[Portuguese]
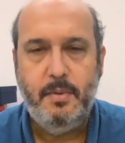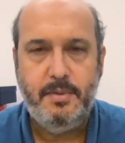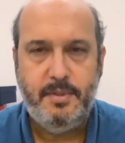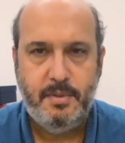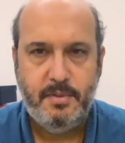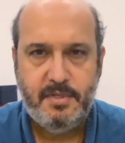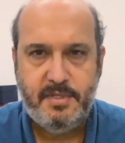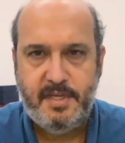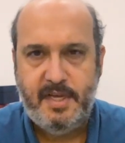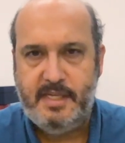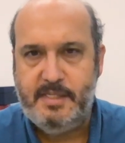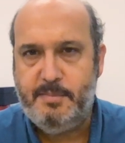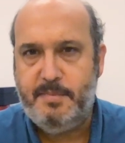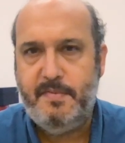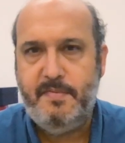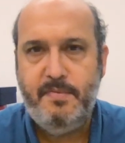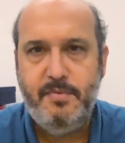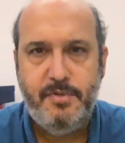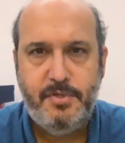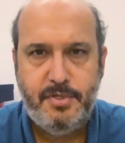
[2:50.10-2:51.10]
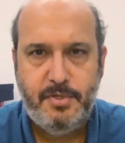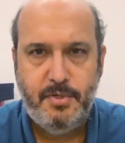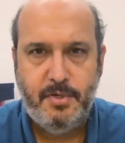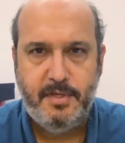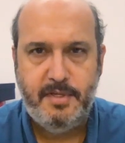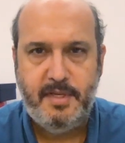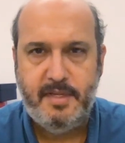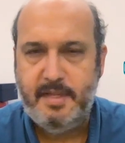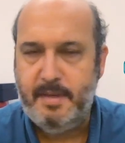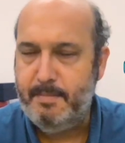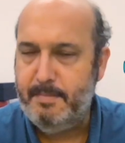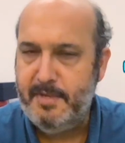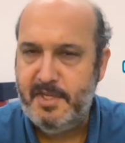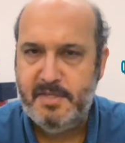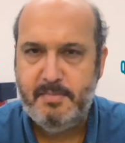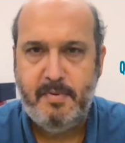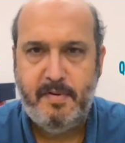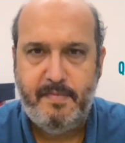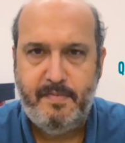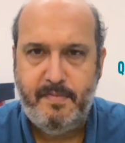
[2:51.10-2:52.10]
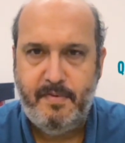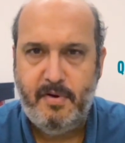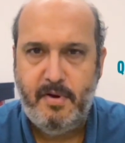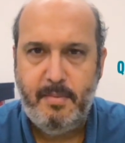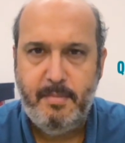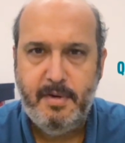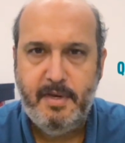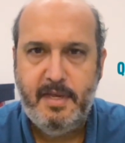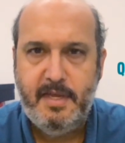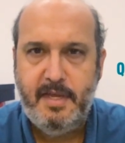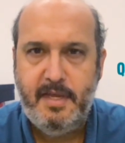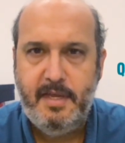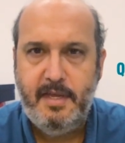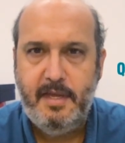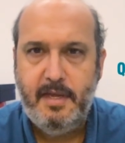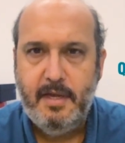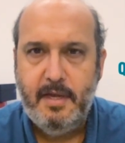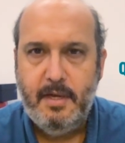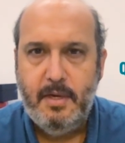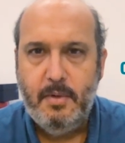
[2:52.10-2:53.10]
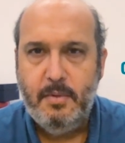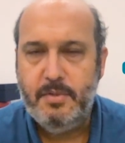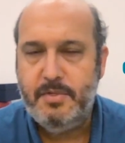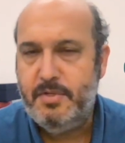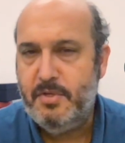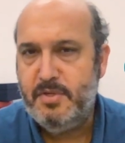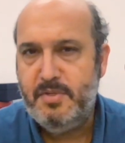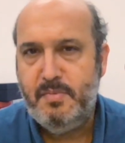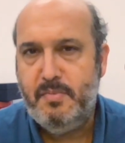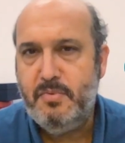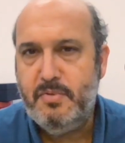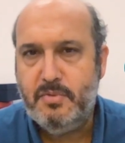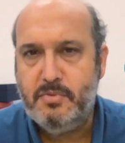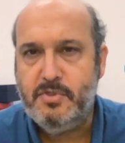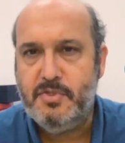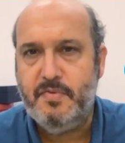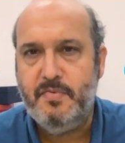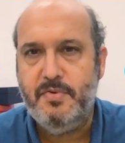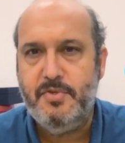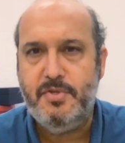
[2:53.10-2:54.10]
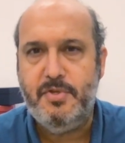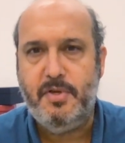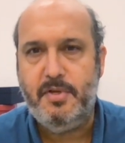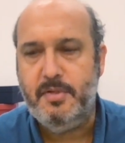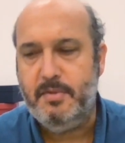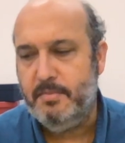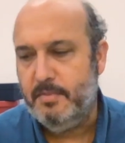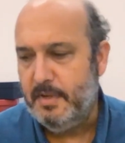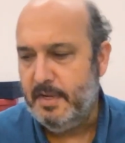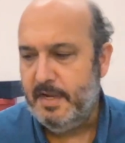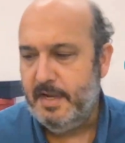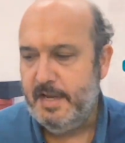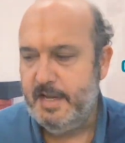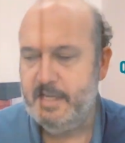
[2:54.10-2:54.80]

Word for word: O teu cérebro funciona da mesma forma que os teus músculos funcionam